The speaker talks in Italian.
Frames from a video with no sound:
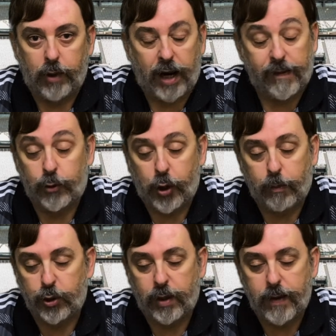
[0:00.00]
eravamo troppo
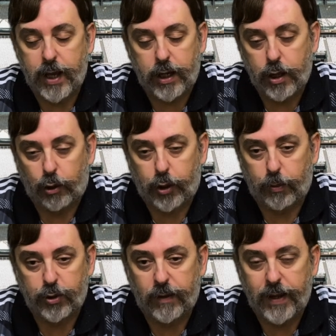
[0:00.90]
severi, io ero troppo
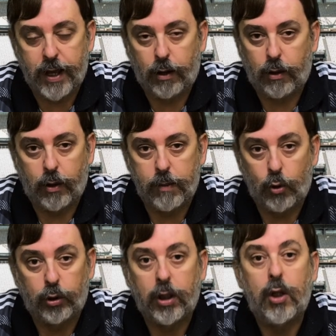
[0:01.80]
severo e
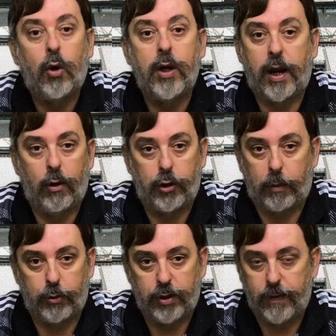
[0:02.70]
molti di noi erano
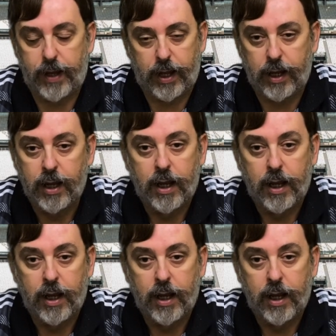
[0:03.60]
troppo severi.